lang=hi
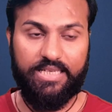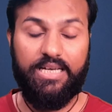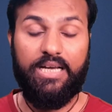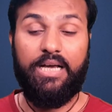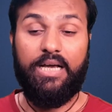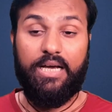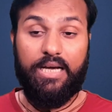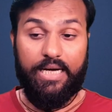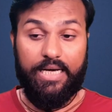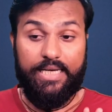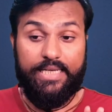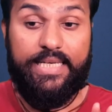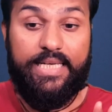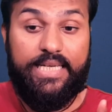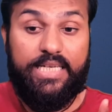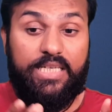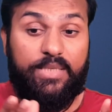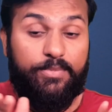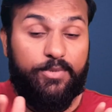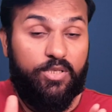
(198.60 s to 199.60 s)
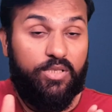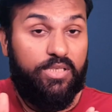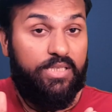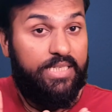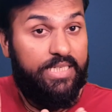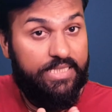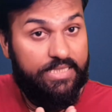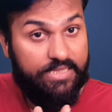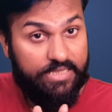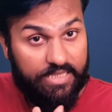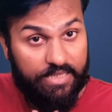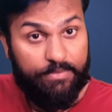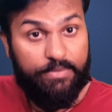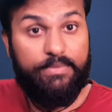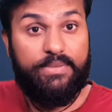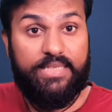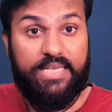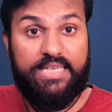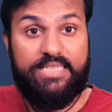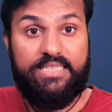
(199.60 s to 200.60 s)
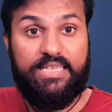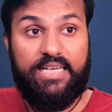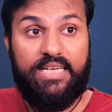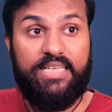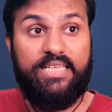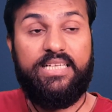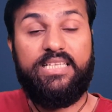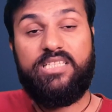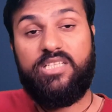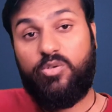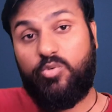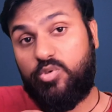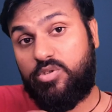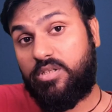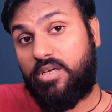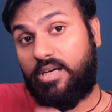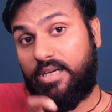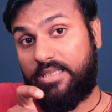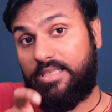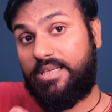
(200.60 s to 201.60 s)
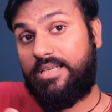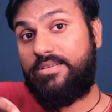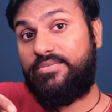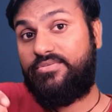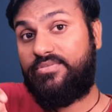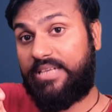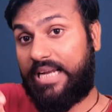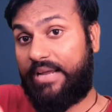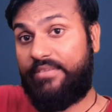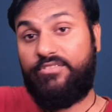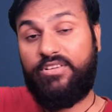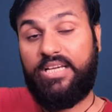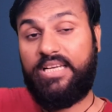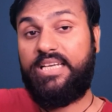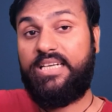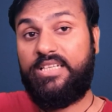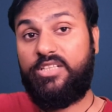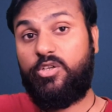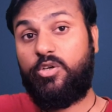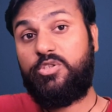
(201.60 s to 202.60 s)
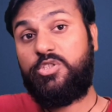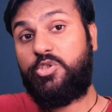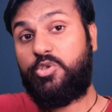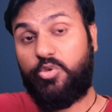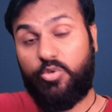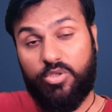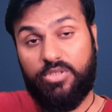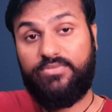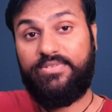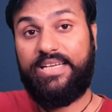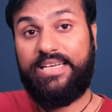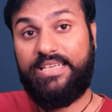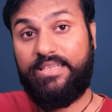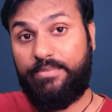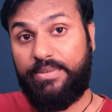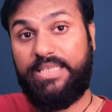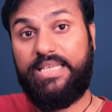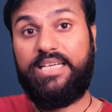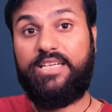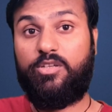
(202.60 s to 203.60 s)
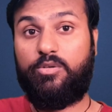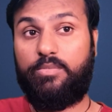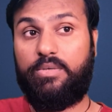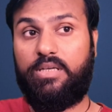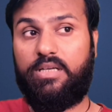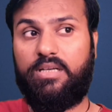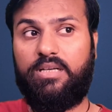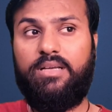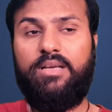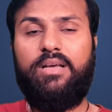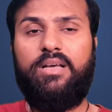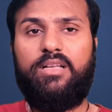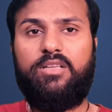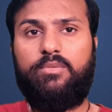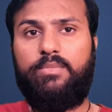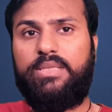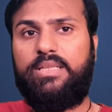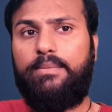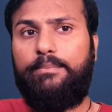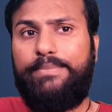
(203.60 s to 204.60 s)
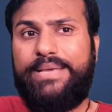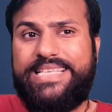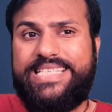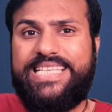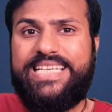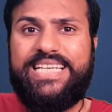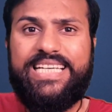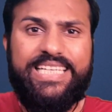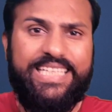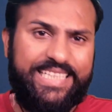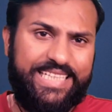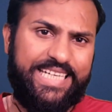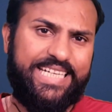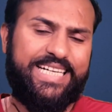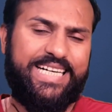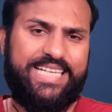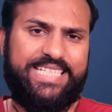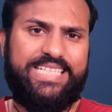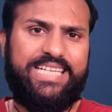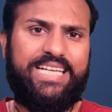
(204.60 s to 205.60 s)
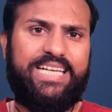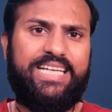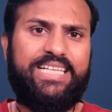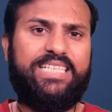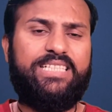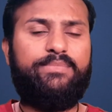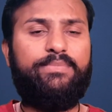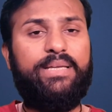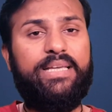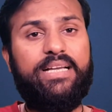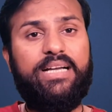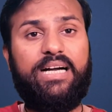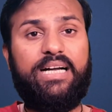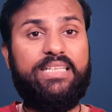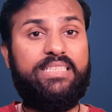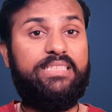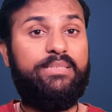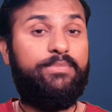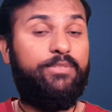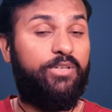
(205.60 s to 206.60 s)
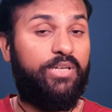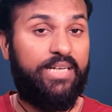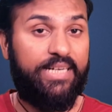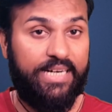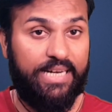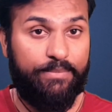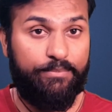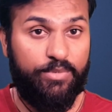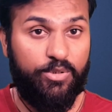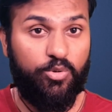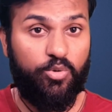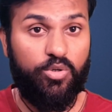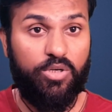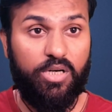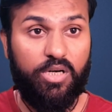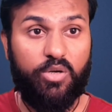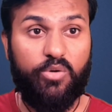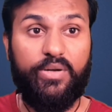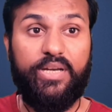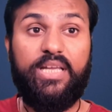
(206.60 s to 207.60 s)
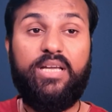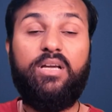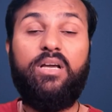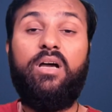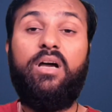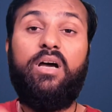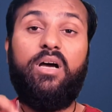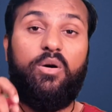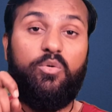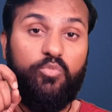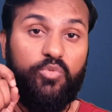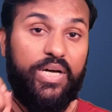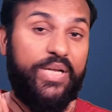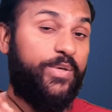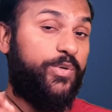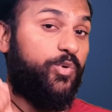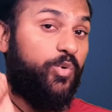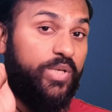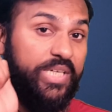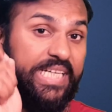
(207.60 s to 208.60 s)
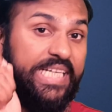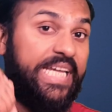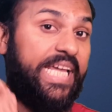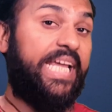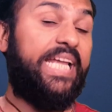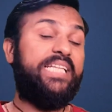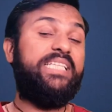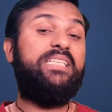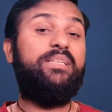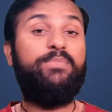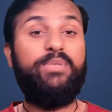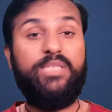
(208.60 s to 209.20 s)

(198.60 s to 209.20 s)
है हालांकि एक लीक लीक्स ये भी बताई जा रही है कि इसके कुछ अदर रैम वेरियंट या स्टोरेज वेरियंट भी देखने को मिलेगी तो मतलब बेसिकली ये कहा जा रहा है कि इसमें एक आठ वाला रैम भी होगा और एक वन ट्वेंटी एट जी